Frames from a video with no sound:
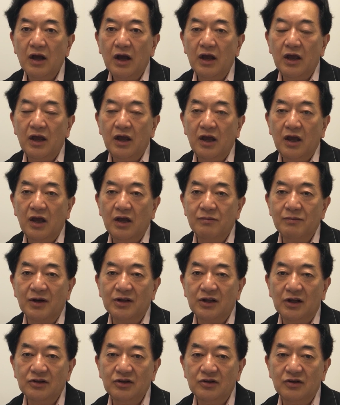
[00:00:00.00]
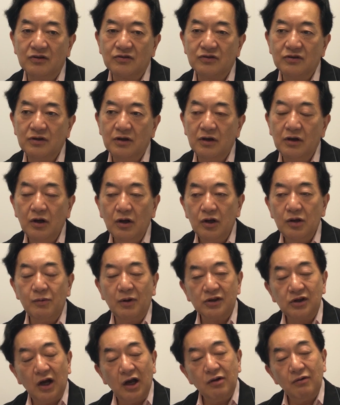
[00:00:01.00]
えー、だにですね
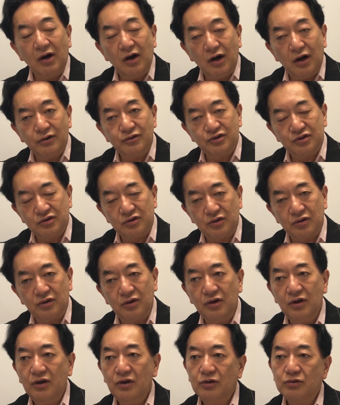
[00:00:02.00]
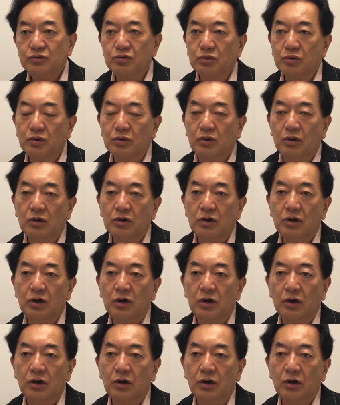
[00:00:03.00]
今大和ハウスとそれから